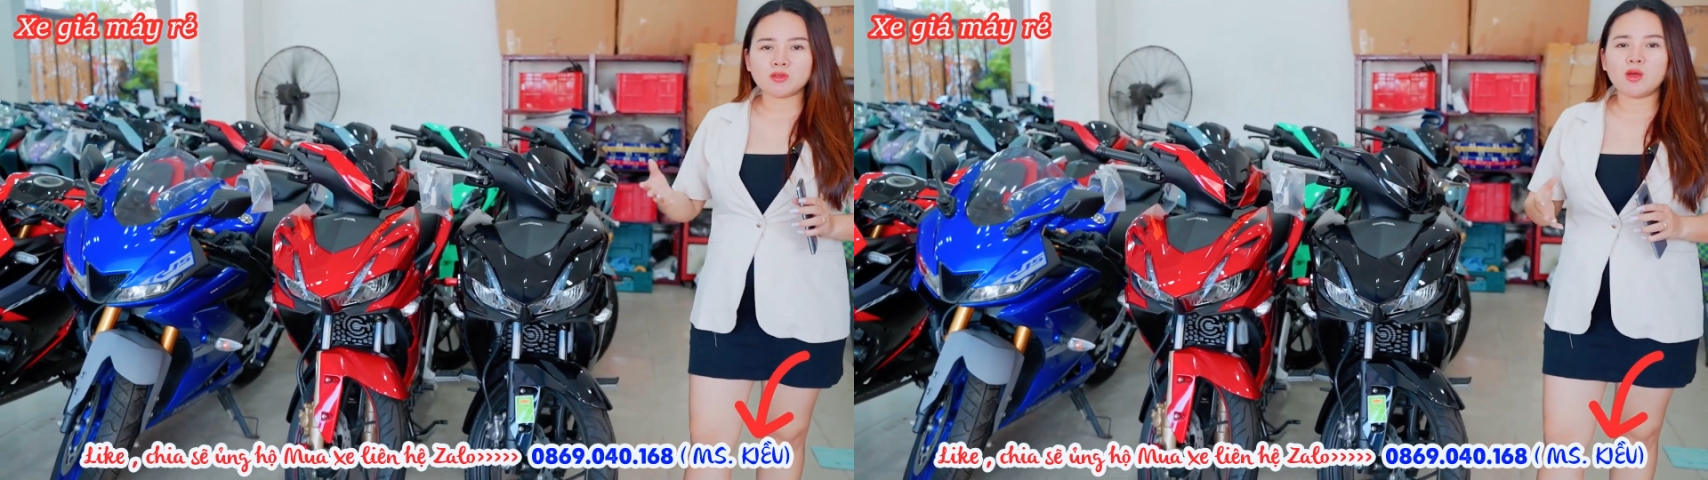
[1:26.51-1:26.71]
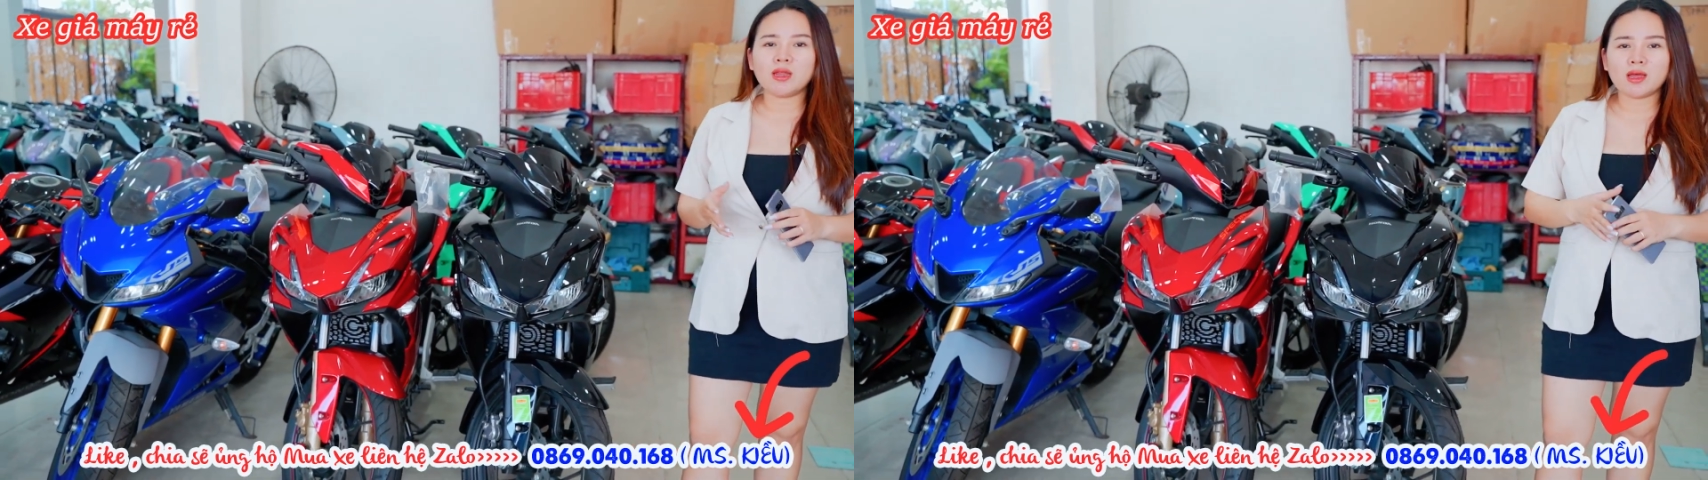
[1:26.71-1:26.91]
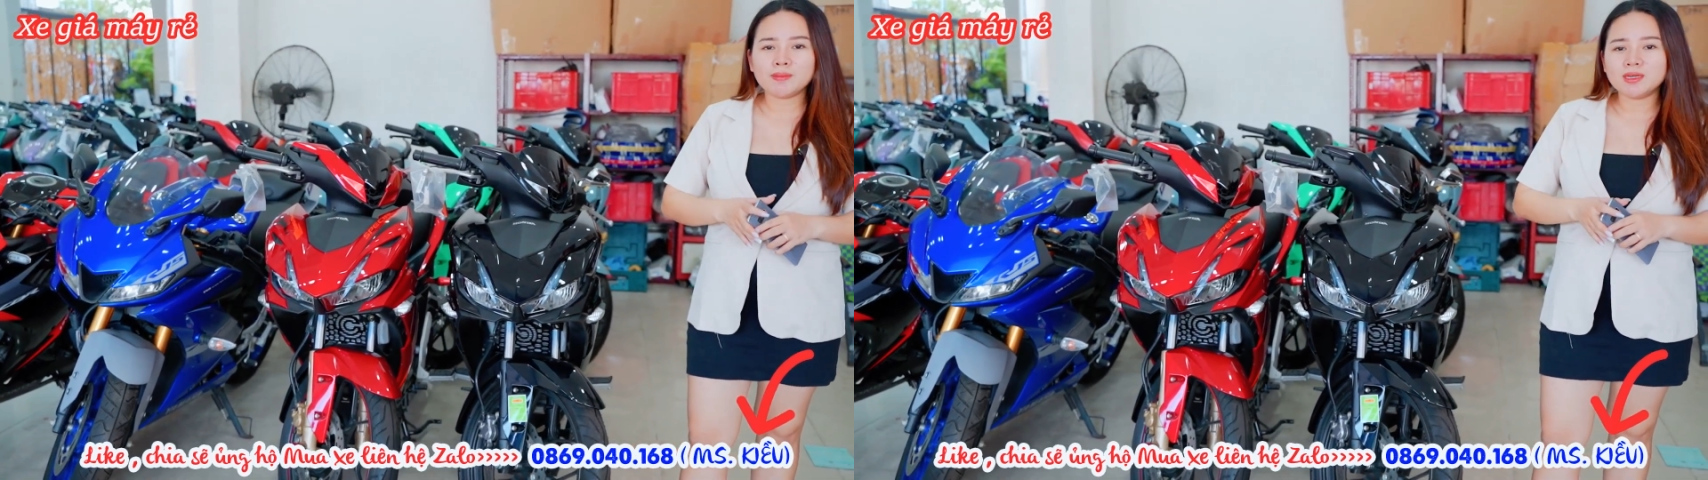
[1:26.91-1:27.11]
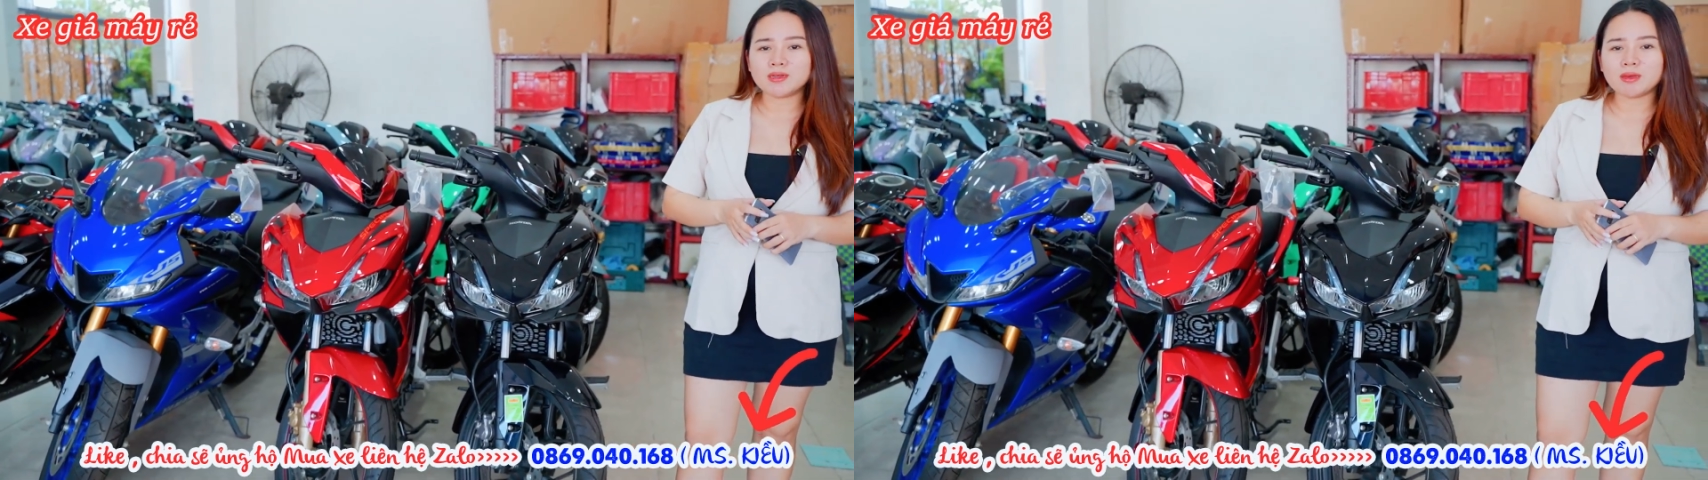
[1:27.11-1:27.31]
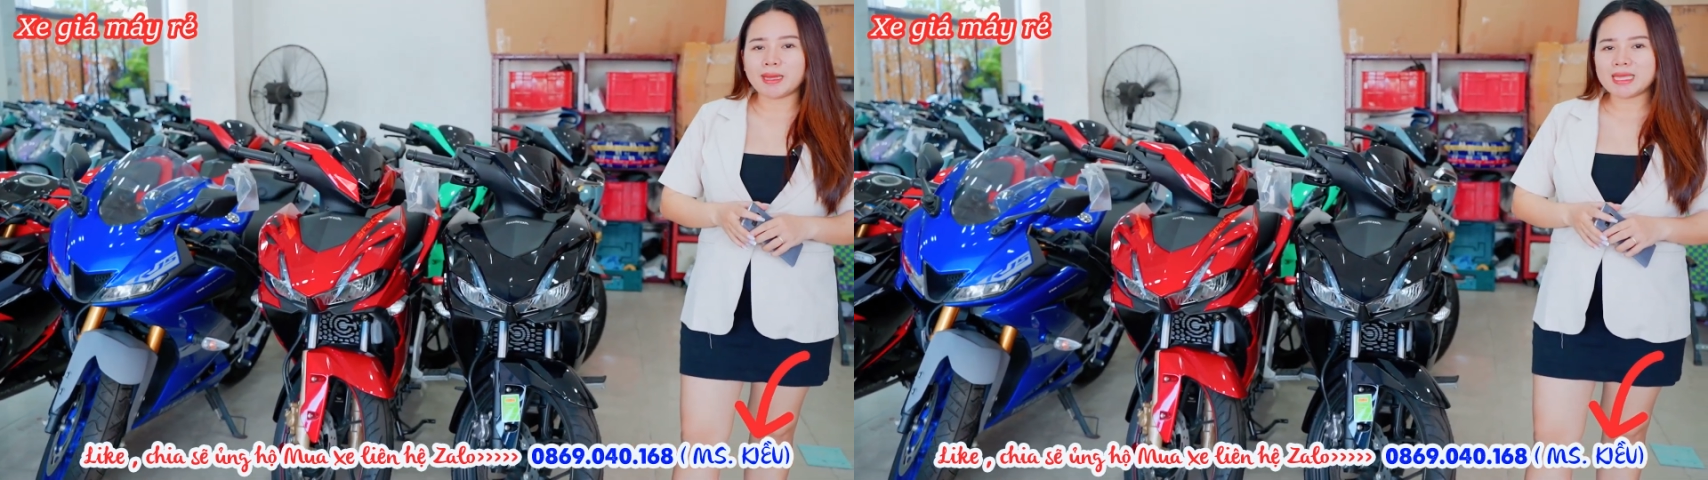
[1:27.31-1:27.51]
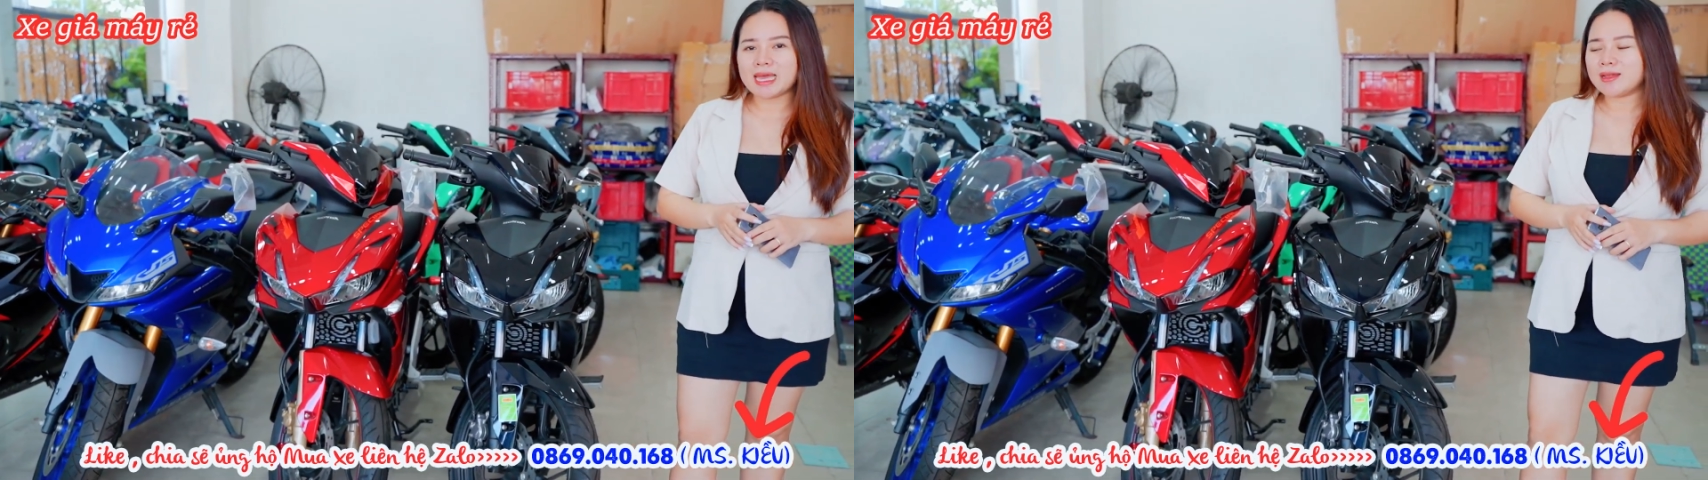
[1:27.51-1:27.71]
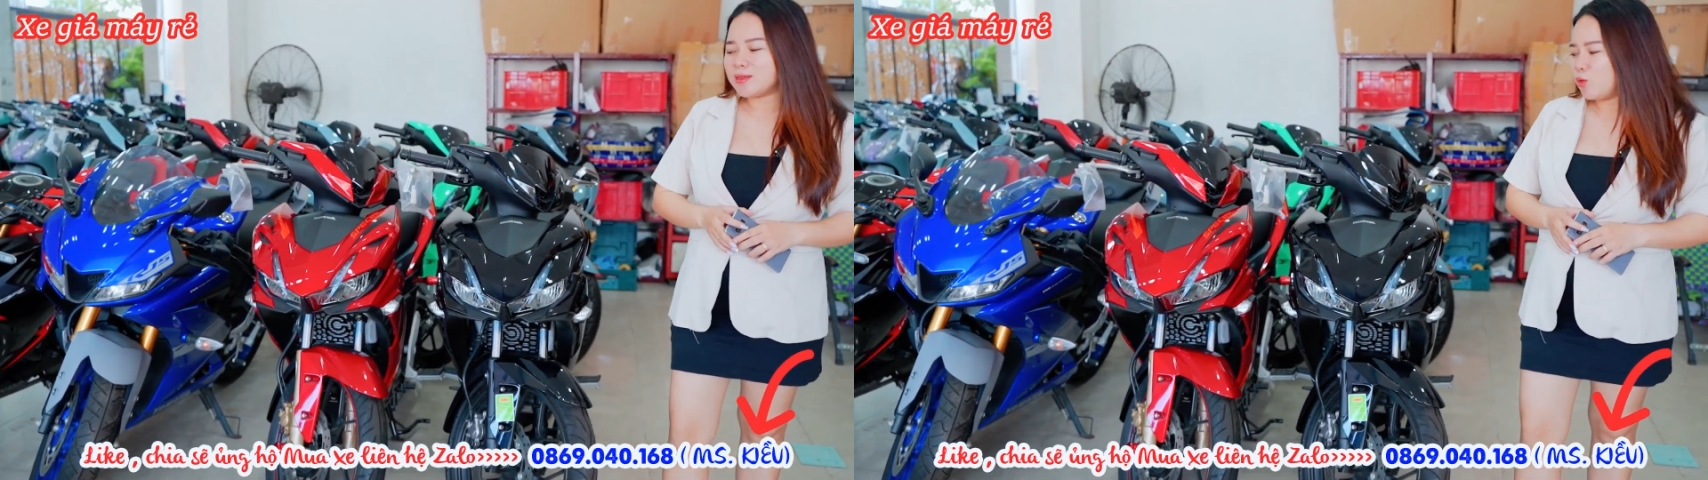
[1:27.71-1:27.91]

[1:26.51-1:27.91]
thôi là góp được các bạn nha